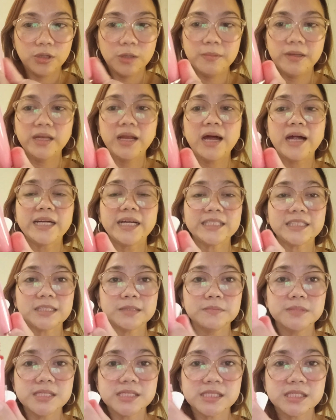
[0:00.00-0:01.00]
Ito naman
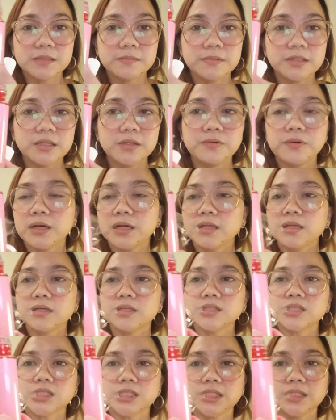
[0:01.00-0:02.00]
Artemis naman yung
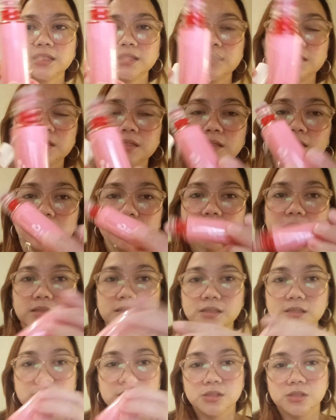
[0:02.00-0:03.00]
kanyang shade.
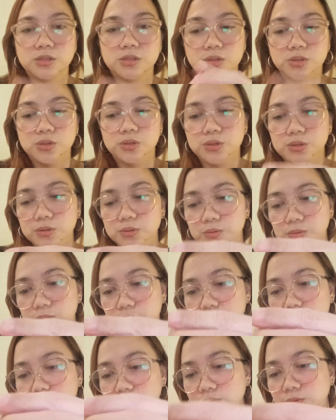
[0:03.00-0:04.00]

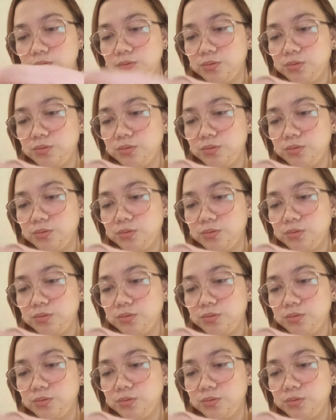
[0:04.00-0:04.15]
So,